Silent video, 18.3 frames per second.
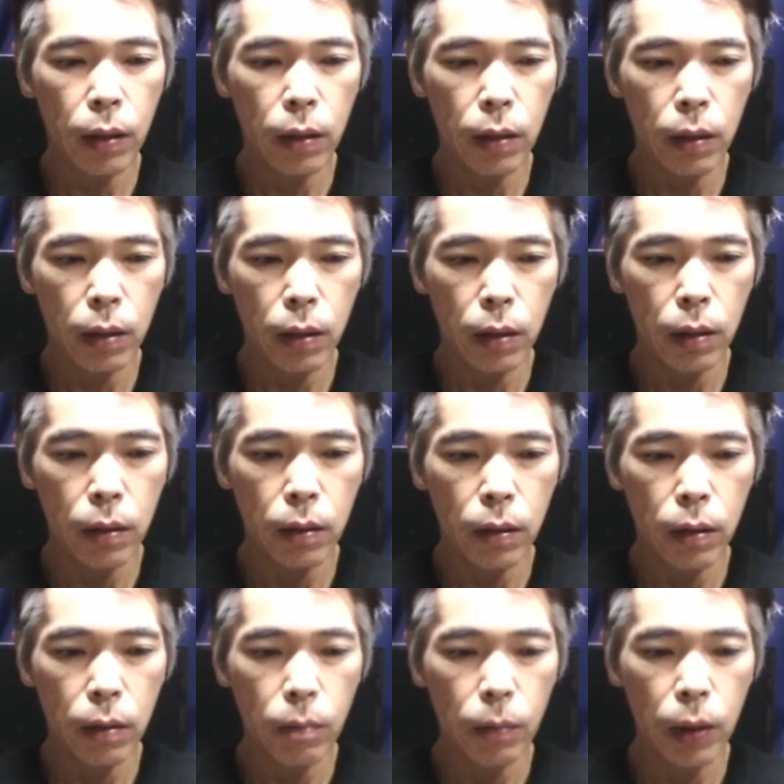
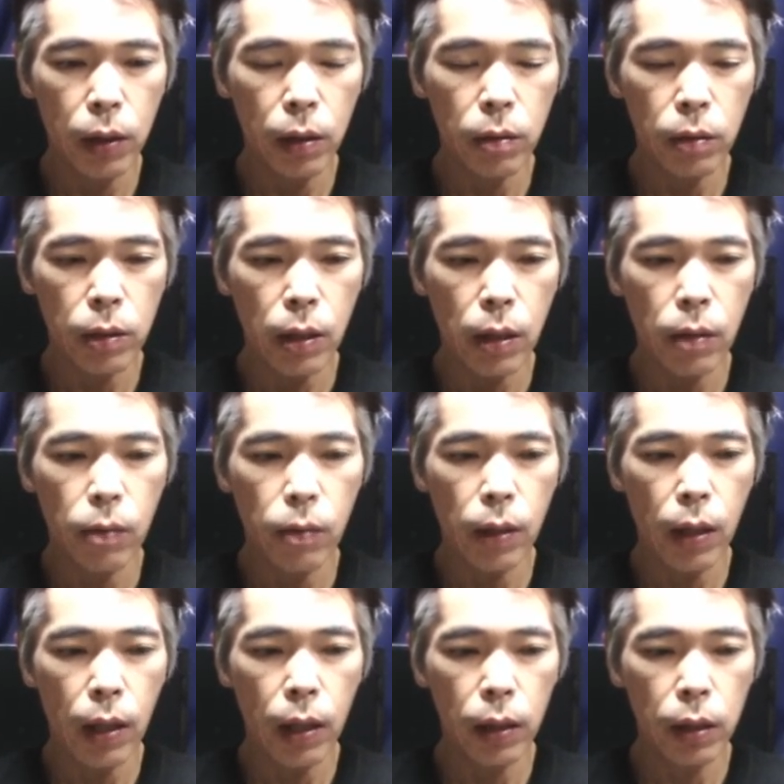えー、メリノさ
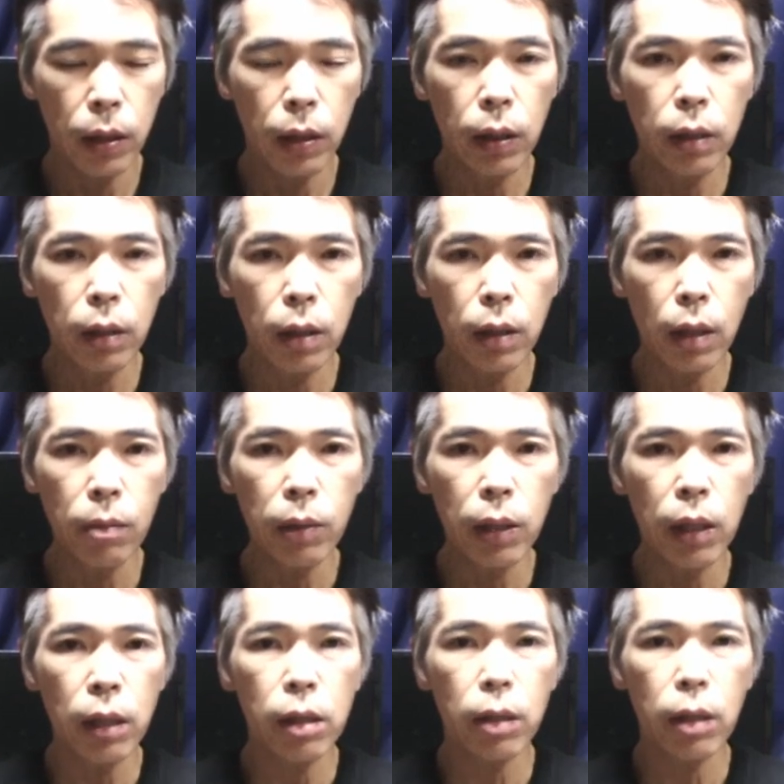んは働いてた
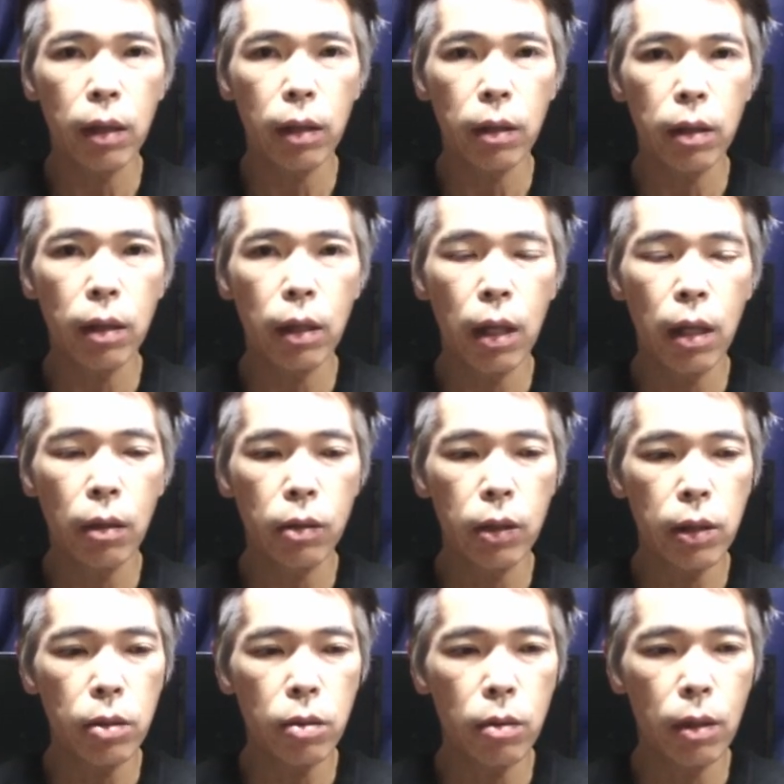みたいですからね
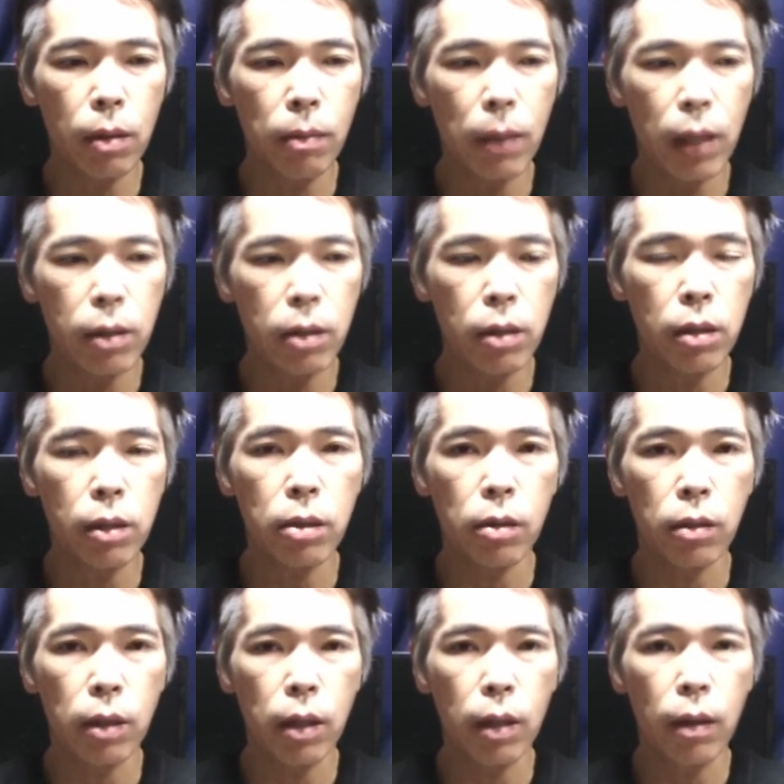顔出しとかまずいで
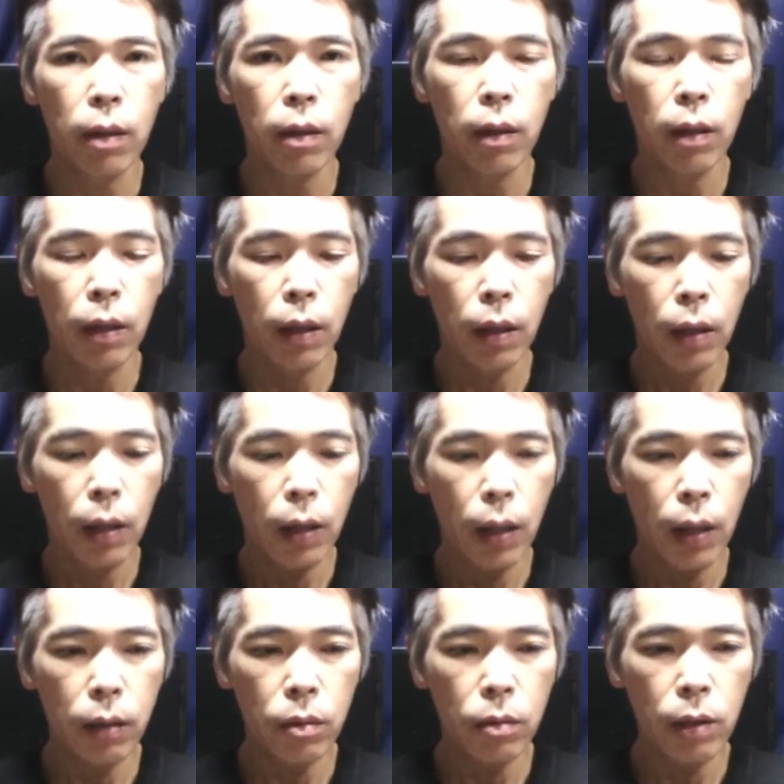すよね
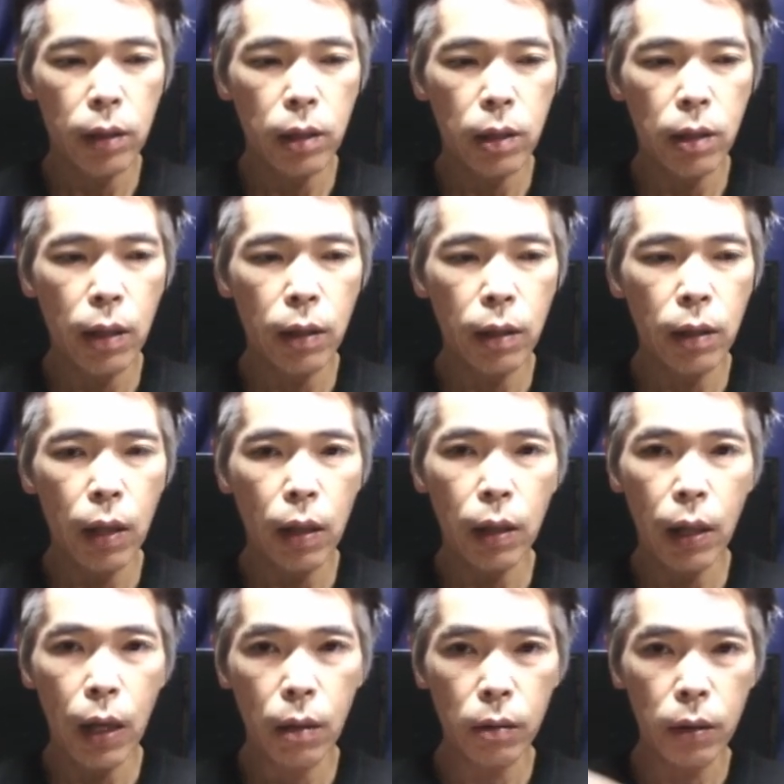あとは全
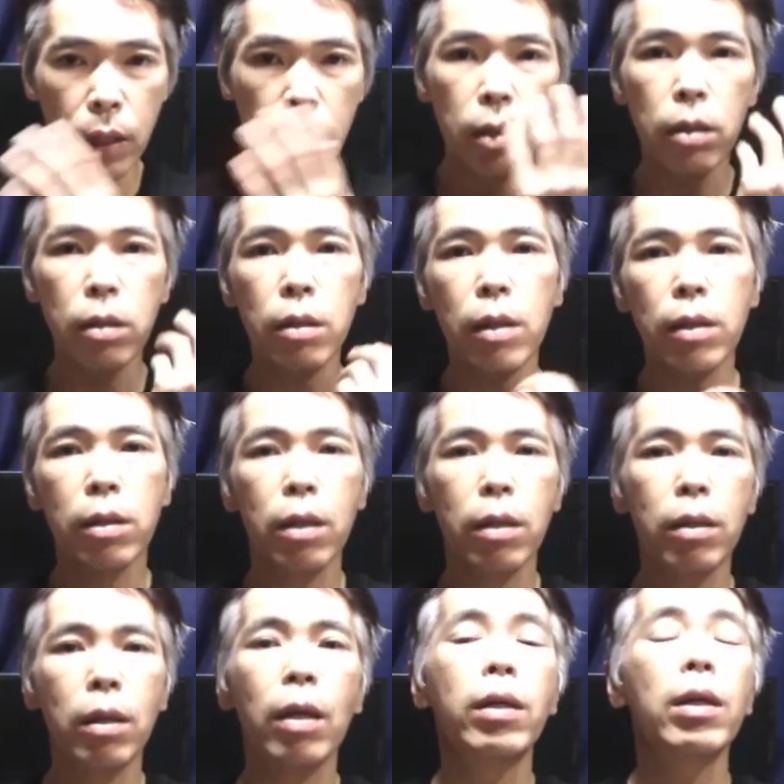開顔出しっていうのは
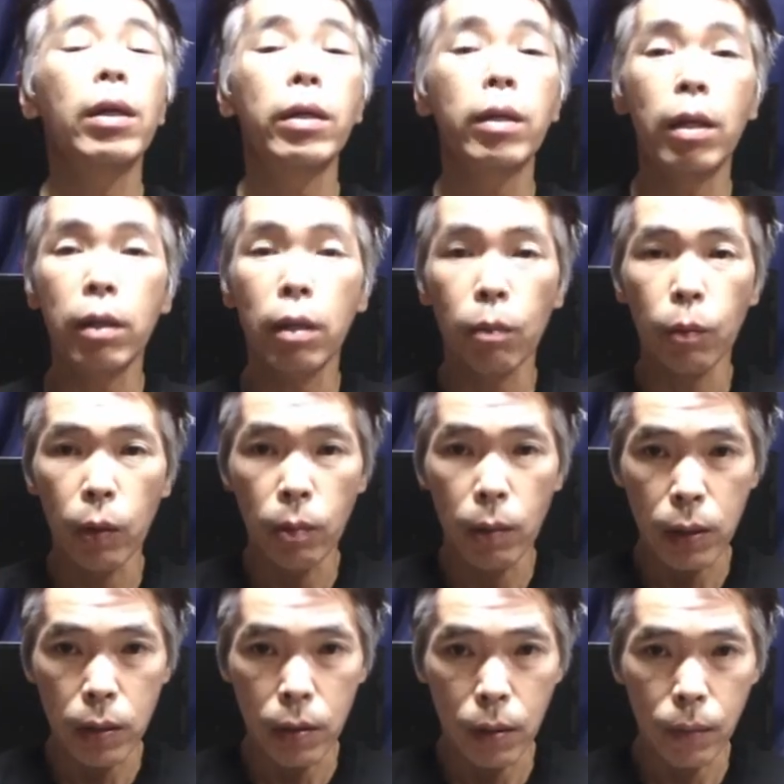絶対やらないと思い
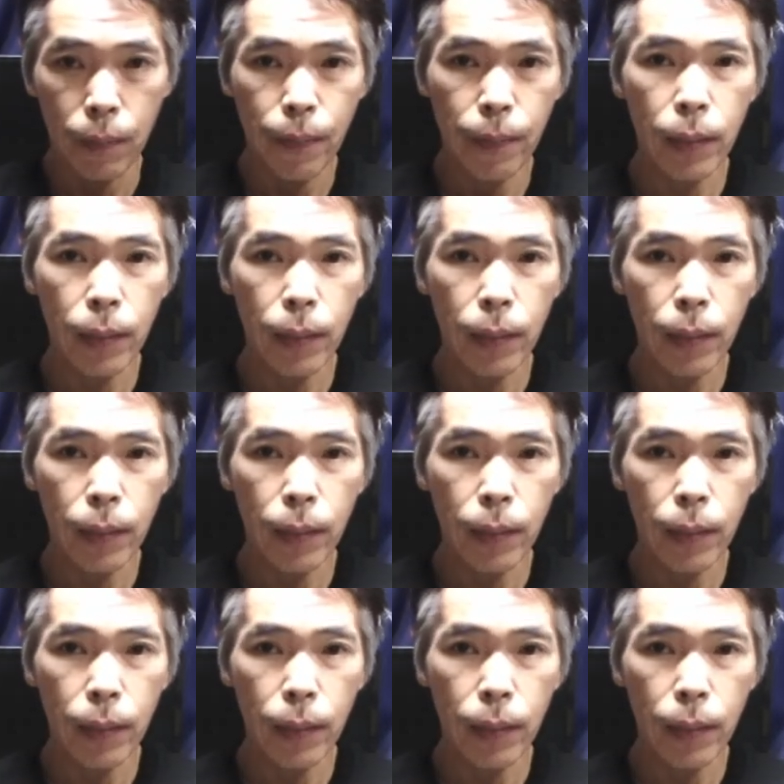ます。